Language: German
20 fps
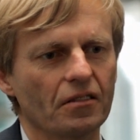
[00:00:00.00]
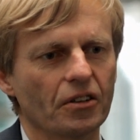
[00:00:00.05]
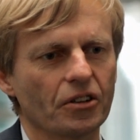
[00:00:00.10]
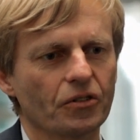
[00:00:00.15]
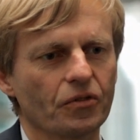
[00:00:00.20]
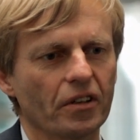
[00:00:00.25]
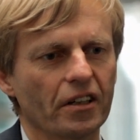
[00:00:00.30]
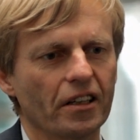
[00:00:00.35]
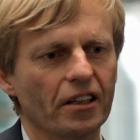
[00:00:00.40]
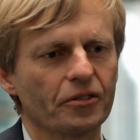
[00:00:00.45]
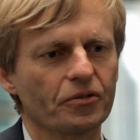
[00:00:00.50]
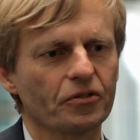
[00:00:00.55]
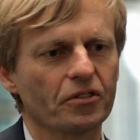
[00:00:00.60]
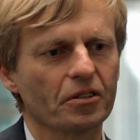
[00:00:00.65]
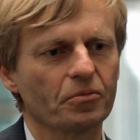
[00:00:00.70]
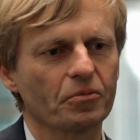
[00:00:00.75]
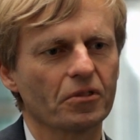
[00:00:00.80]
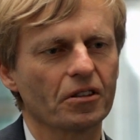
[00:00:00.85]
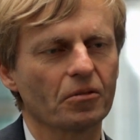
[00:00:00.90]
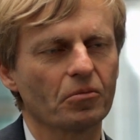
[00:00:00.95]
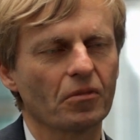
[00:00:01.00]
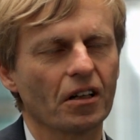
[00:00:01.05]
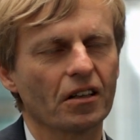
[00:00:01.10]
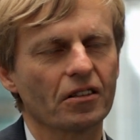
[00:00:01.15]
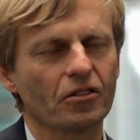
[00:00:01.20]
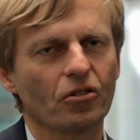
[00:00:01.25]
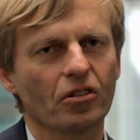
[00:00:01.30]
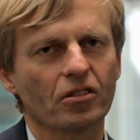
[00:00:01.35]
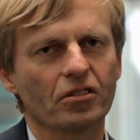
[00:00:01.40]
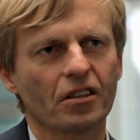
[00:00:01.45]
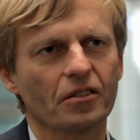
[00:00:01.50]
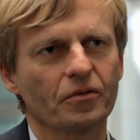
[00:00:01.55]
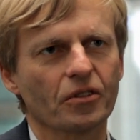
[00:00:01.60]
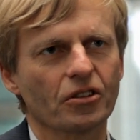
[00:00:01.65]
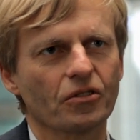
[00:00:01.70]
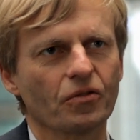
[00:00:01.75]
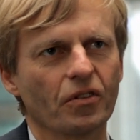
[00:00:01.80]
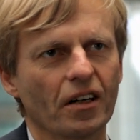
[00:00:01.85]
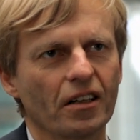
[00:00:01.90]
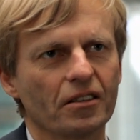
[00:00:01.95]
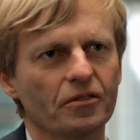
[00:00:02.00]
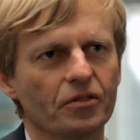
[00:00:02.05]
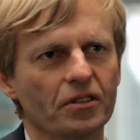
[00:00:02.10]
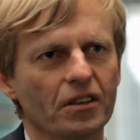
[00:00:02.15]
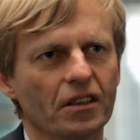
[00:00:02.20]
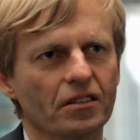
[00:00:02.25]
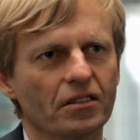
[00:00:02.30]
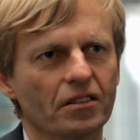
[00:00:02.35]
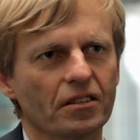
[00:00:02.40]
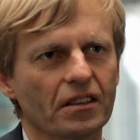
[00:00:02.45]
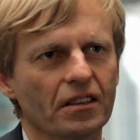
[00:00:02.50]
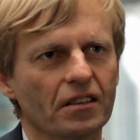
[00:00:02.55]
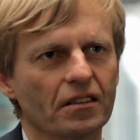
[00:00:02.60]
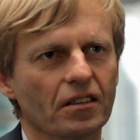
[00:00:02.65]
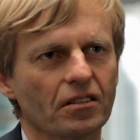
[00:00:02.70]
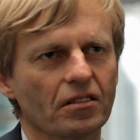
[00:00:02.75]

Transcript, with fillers: was wir hälftig mit dem Land Nordrhein-Westfalen finanzieren.